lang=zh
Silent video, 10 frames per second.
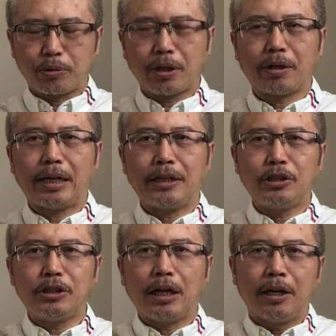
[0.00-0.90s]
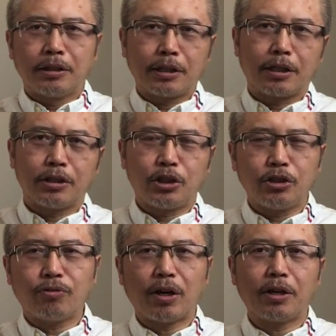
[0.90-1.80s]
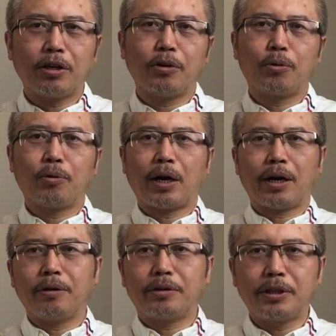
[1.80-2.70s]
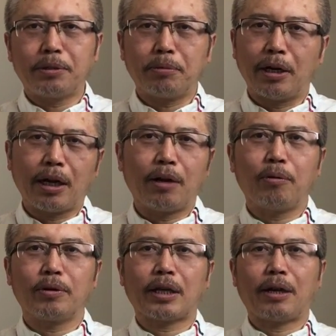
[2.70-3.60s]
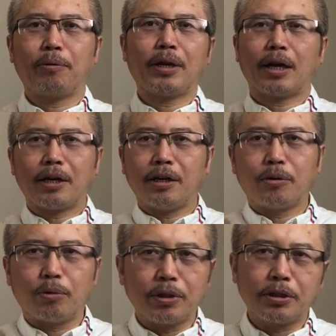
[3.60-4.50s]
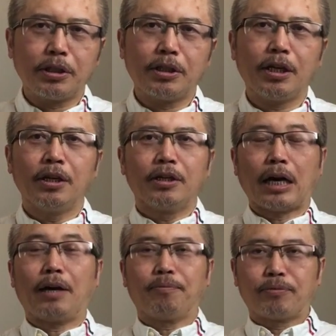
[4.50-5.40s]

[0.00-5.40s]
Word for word: 说要联系这个西方各国啊，还有日本、韩国、台湾呐各国的这些啊